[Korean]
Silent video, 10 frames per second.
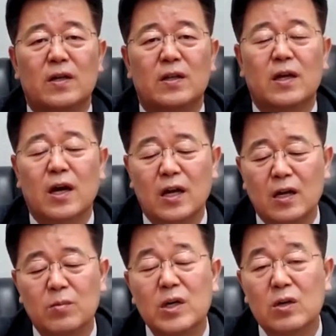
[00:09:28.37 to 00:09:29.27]
내가
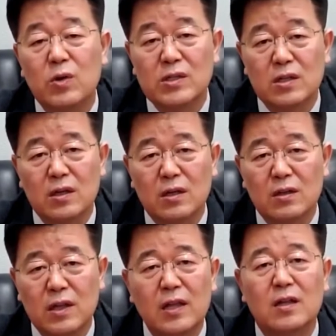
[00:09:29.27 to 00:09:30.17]
하나를 먹기
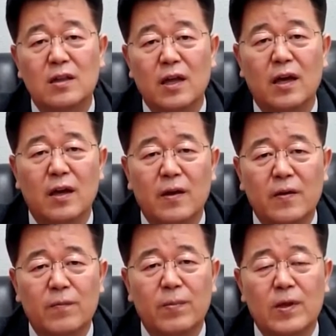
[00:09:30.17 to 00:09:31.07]
위해서 냈는데,
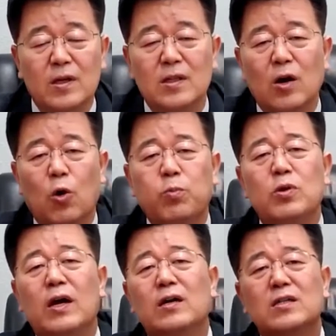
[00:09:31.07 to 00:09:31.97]
근데 내가
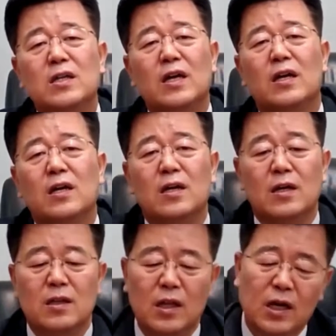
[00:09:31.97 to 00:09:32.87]
오픈한 것이
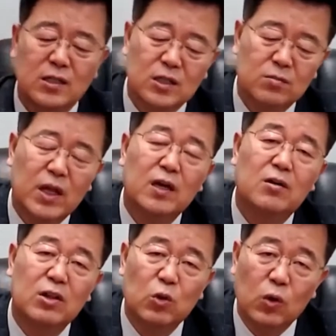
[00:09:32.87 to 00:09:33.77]
내가 지금 낸
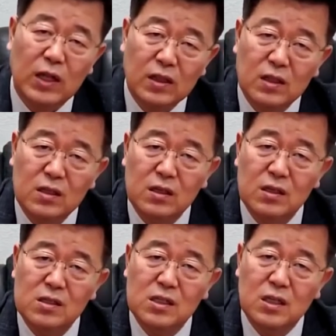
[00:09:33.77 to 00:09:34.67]
것과 똑같은
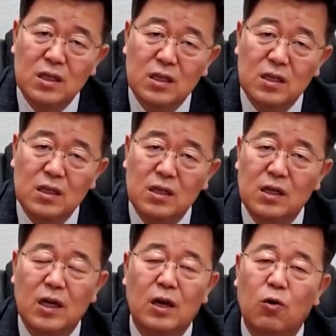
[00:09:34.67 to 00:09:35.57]
것이
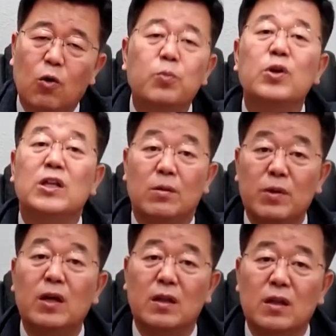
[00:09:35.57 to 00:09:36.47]
이렇게 오픈이
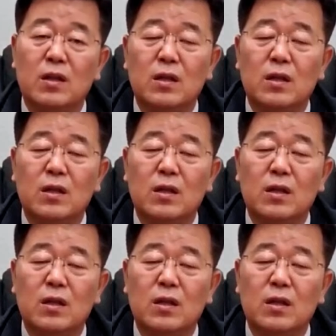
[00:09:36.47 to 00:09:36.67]
되면